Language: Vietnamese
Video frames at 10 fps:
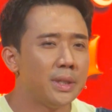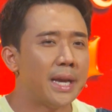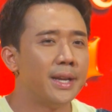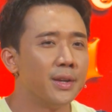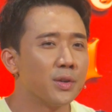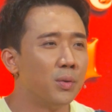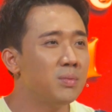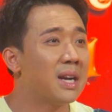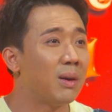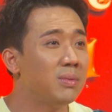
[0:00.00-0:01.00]
gia đình
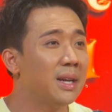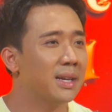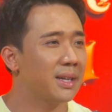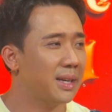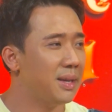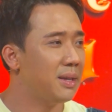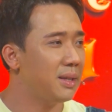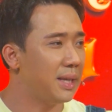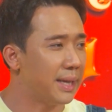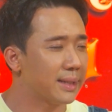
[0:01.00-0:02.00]
cũng rộng ha dạ
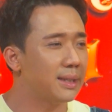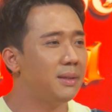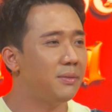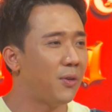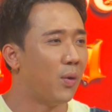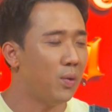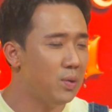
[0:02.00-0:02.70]
diện tích phủ